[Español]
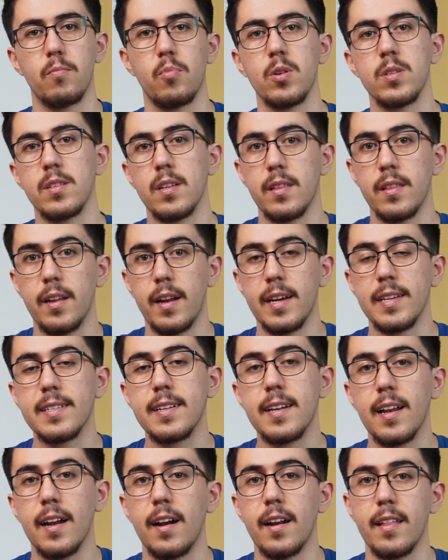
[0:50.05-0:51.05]
pues
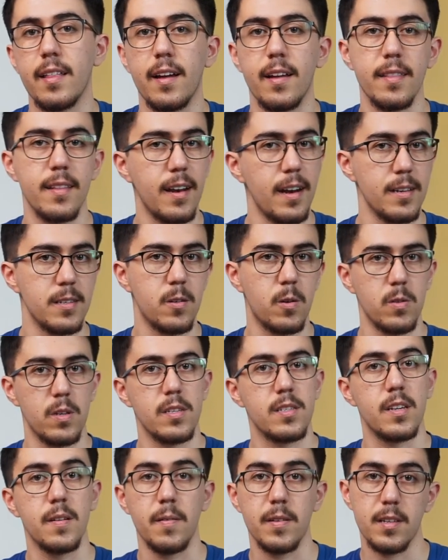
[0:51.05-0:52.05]
tendrás claridad de las
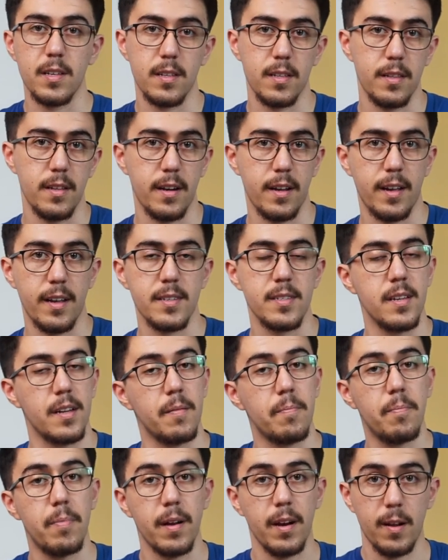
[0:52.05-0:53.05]
cosas que vas a tener que
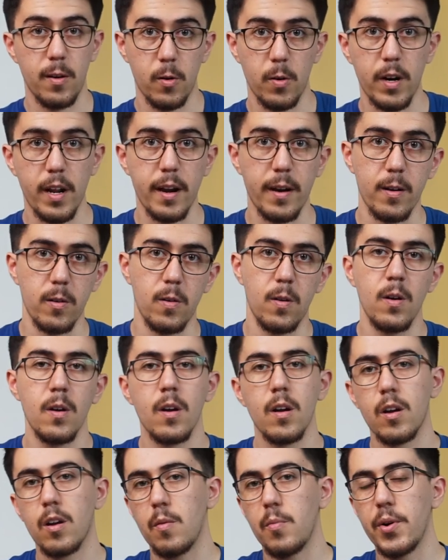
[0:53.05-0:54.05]
hacer para lograrlo,
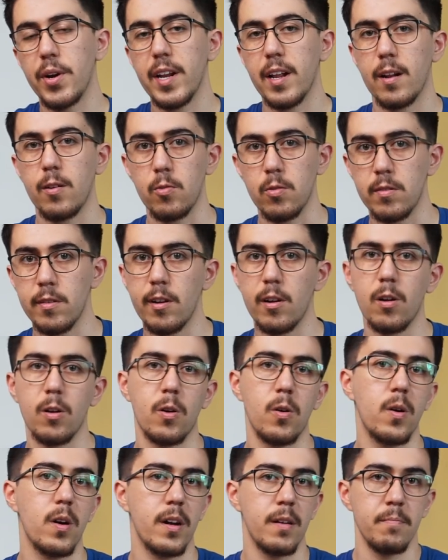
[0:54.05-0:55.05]
como ir al
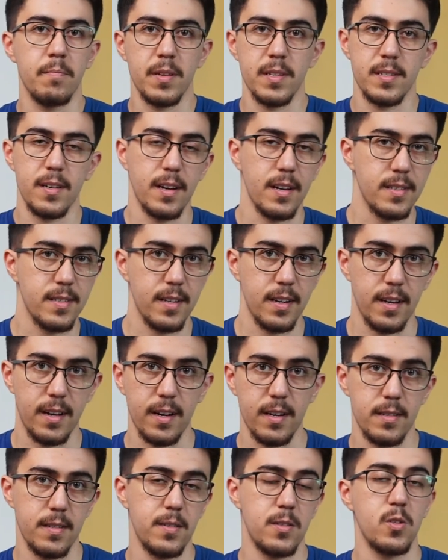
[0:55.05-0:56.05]
nutriólogo, empezar a hacer
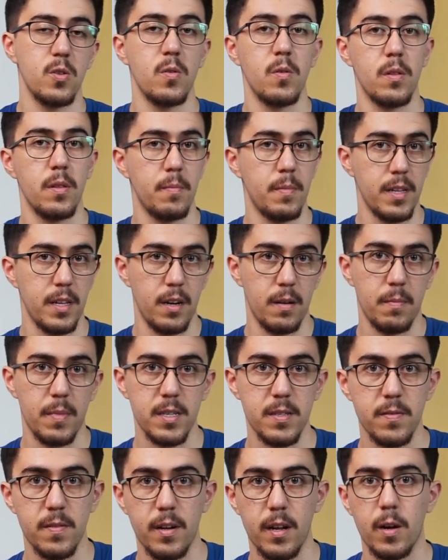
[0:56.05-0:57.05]
ejercicio de manera
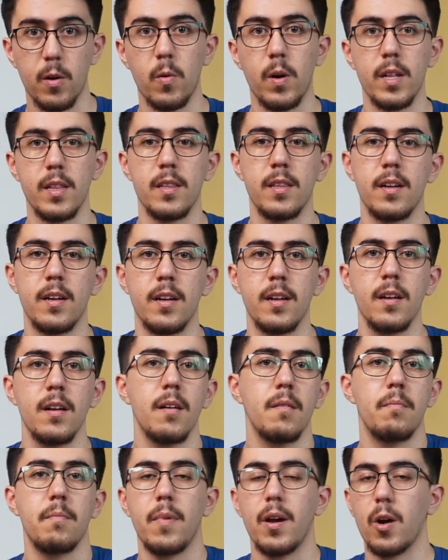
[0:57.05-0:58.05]
más frecuente,
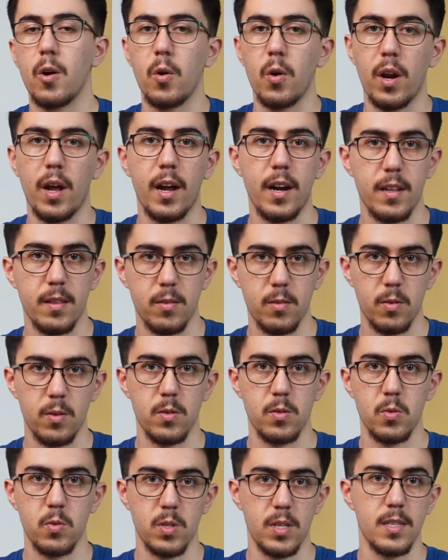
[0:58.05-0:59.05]
mejorar
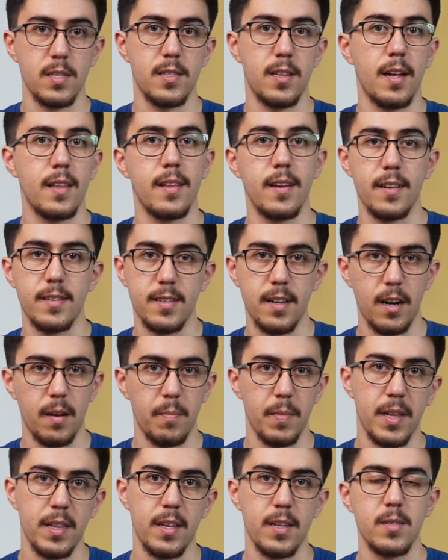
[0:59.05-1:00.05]
todos tus estándares de
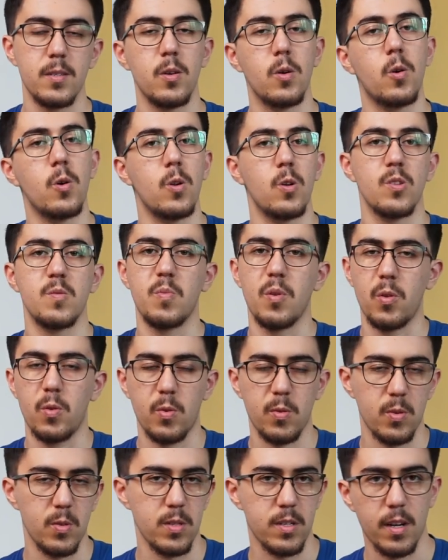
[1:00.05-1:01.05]
alimentación, los
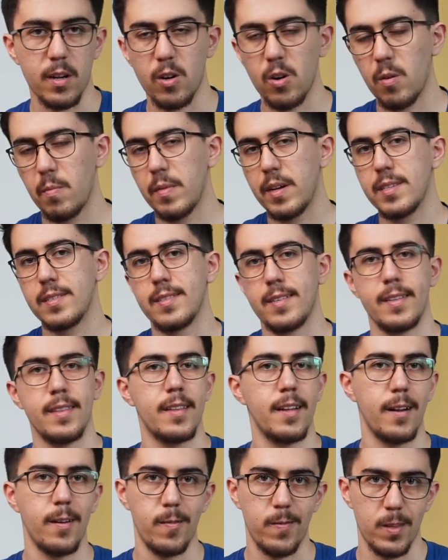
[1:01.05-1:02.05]
productos que comes,
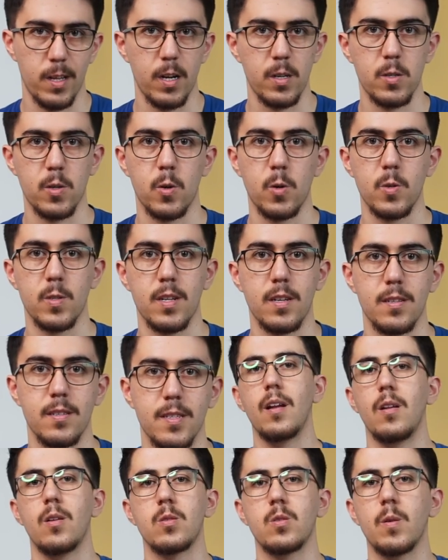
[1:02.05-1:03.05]
entre otras
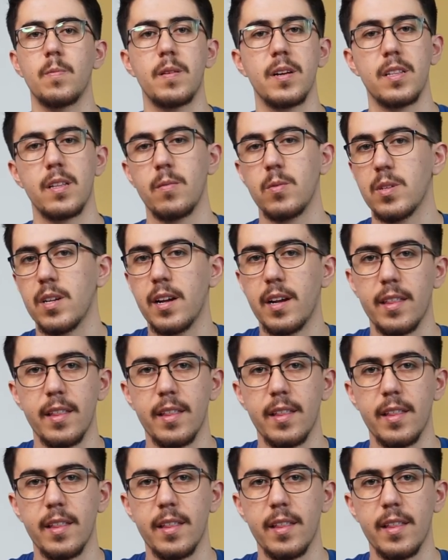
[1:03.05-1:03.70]
cosas. Los objetivos en